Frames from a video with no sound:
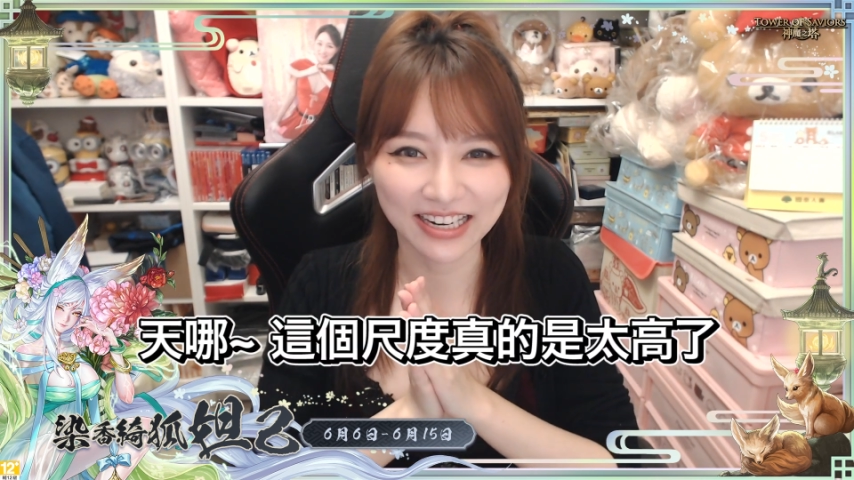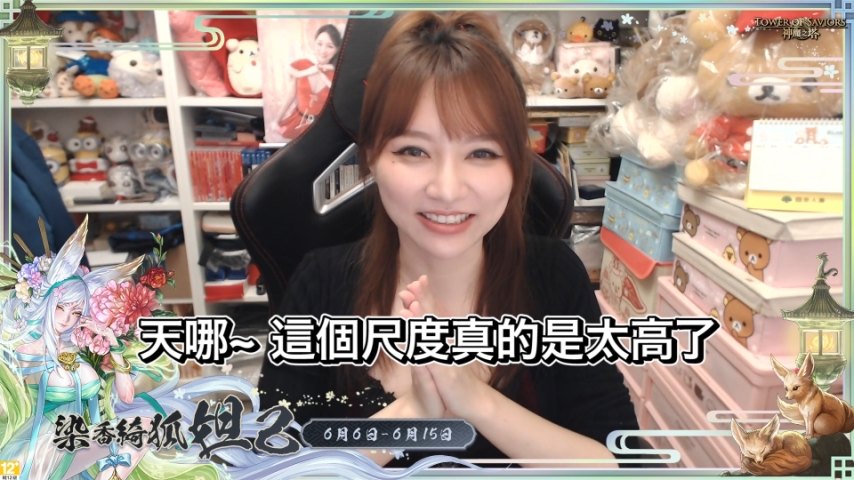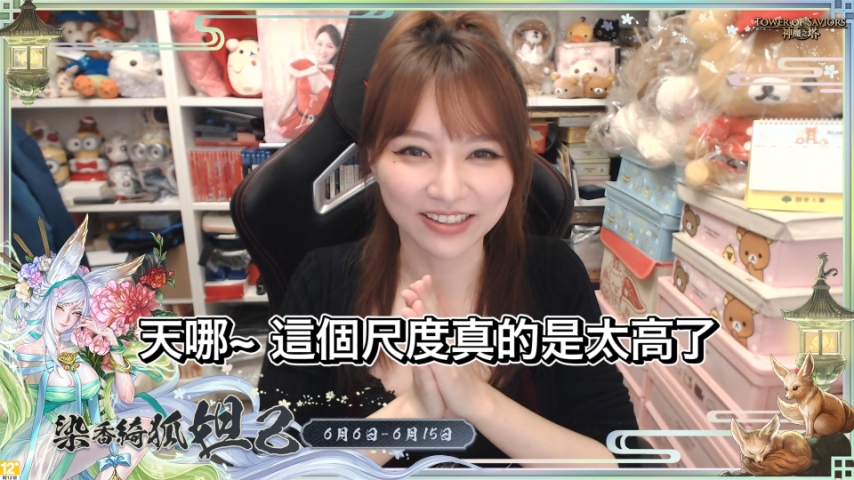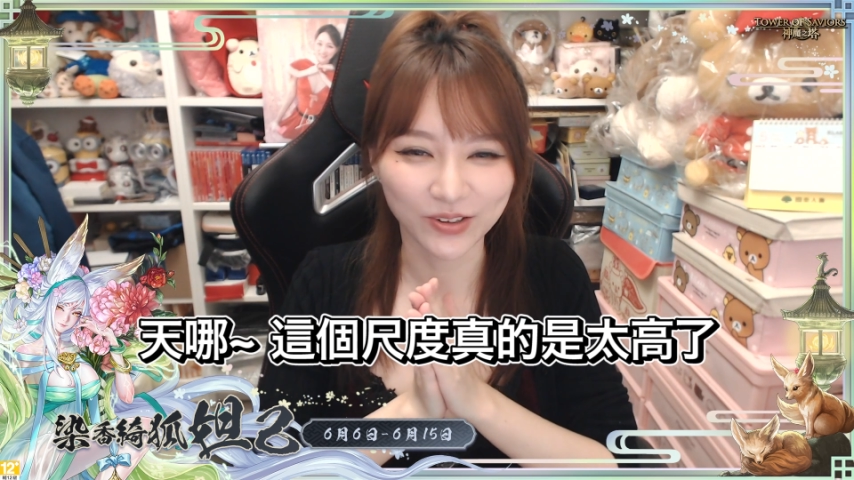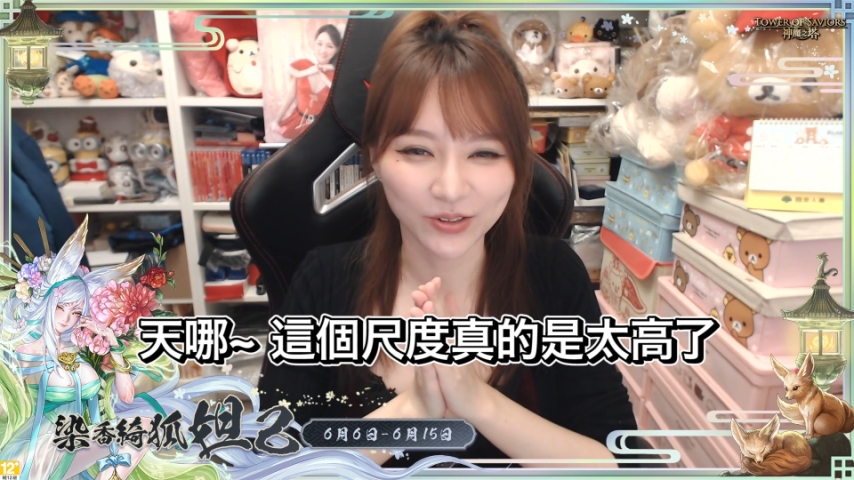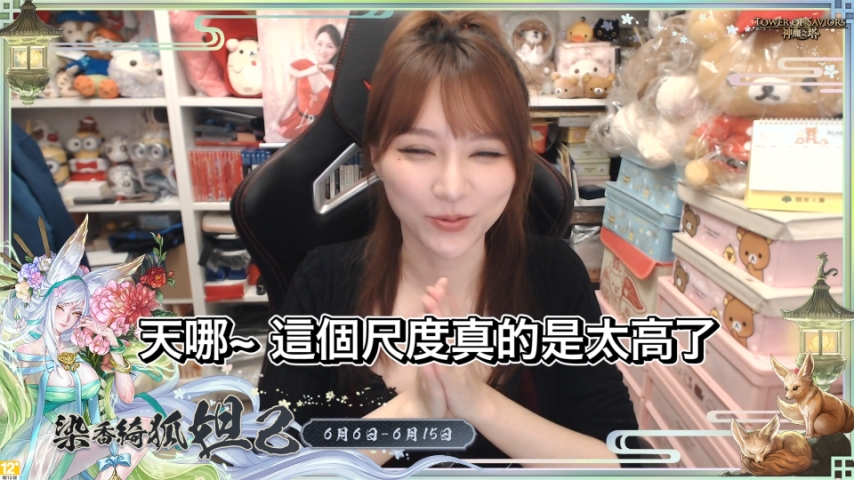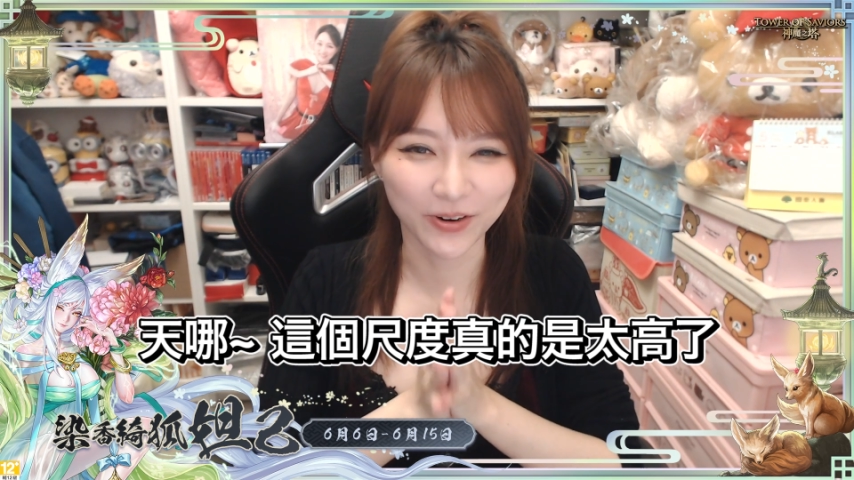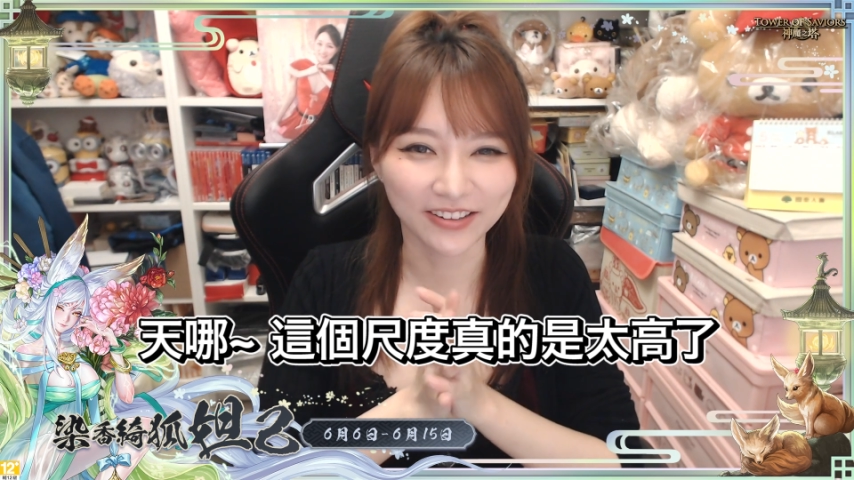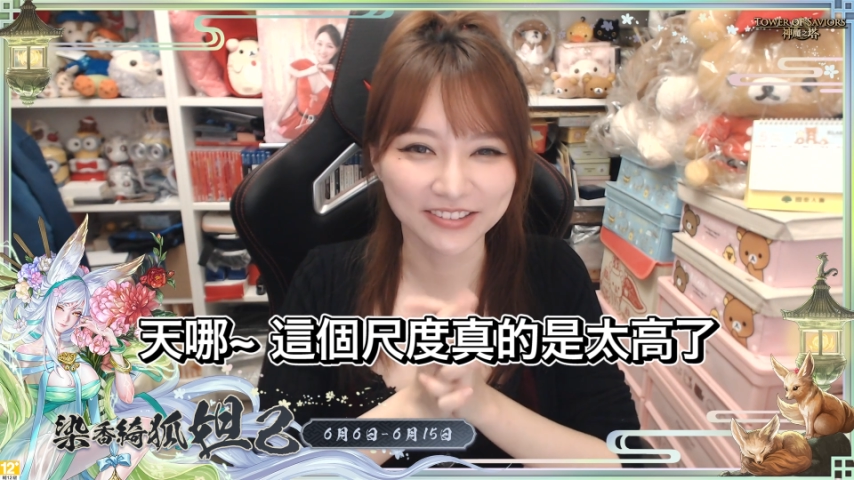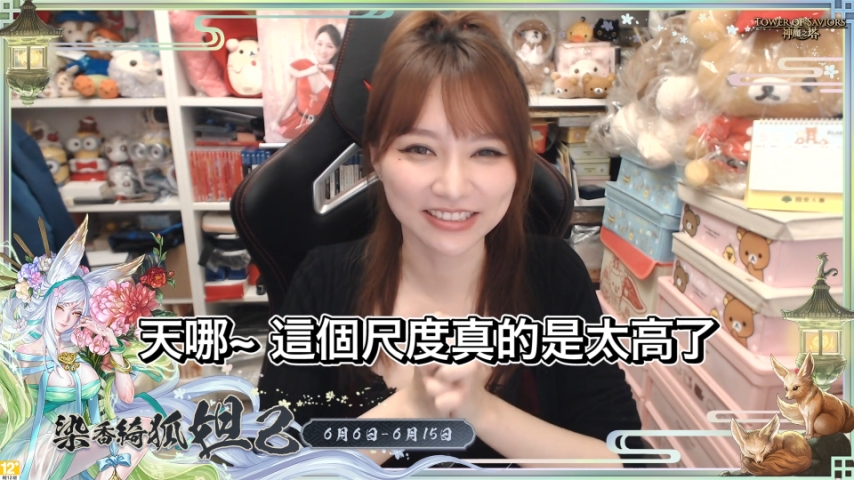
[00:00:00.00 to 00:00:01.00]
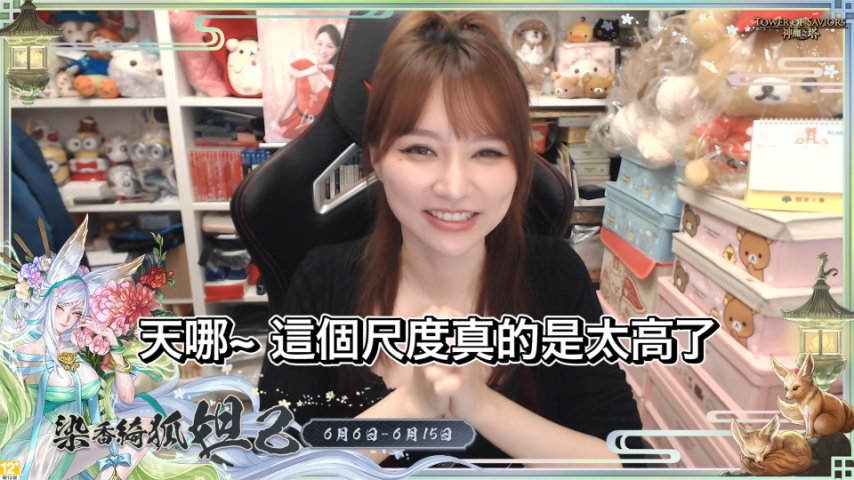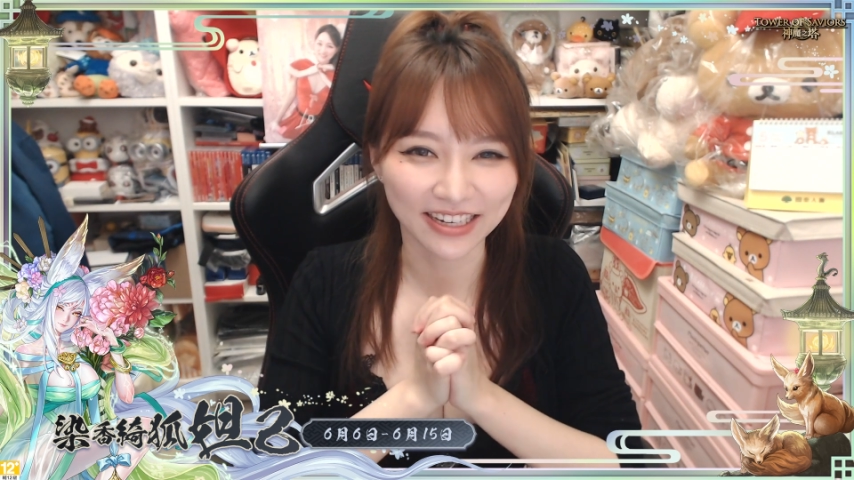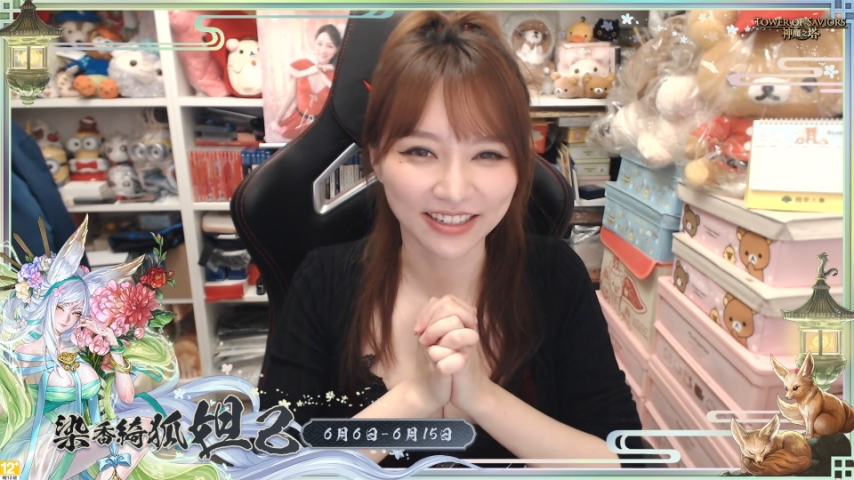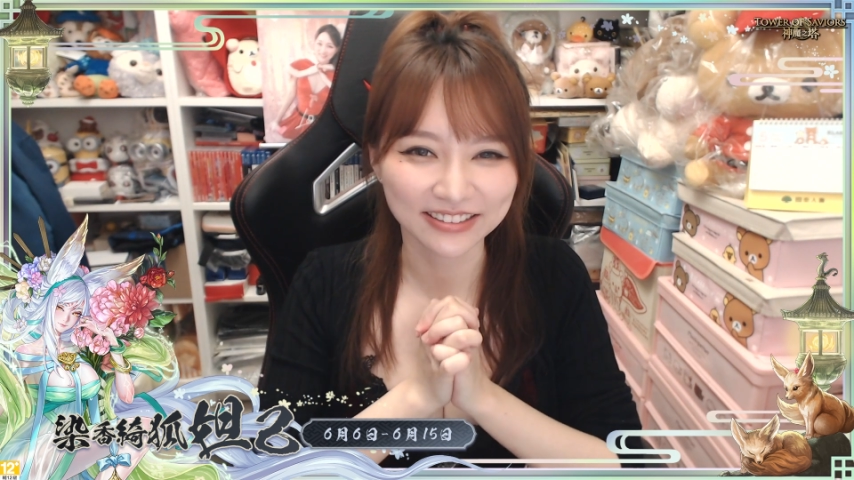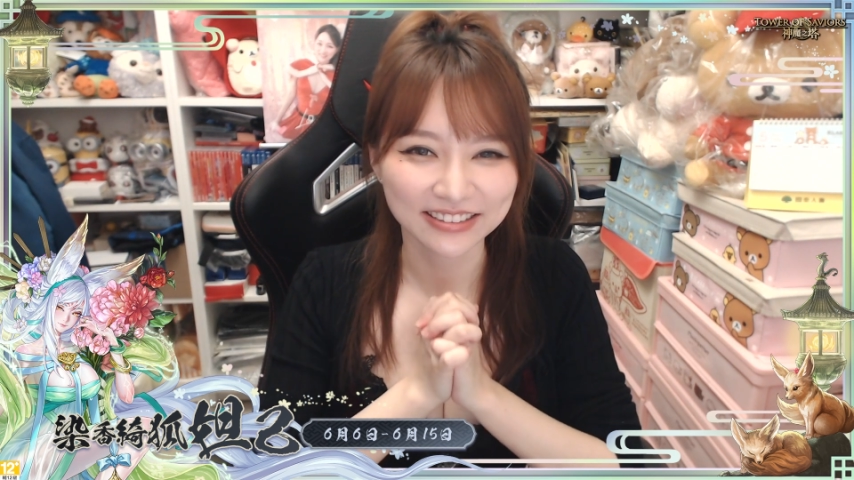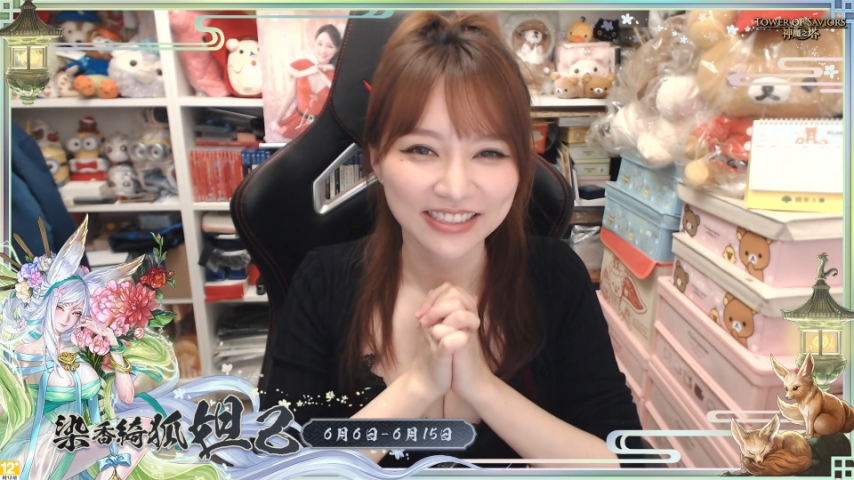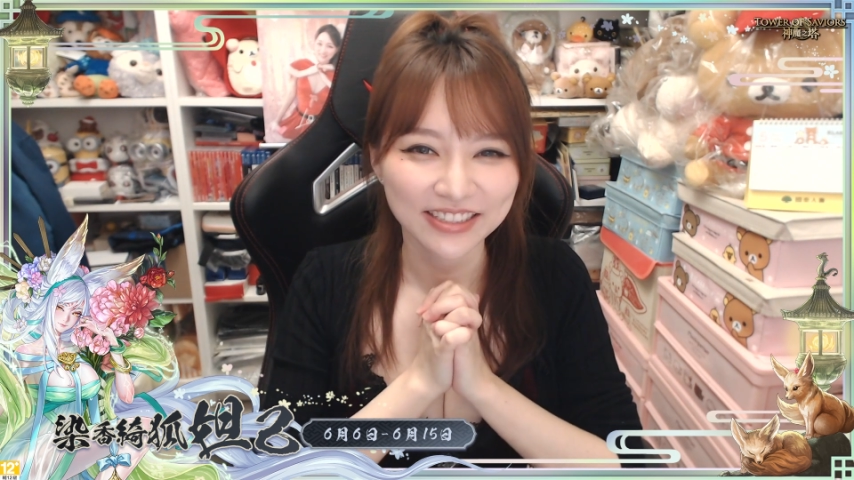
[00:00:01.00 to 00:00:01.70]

太高了，我好紧张，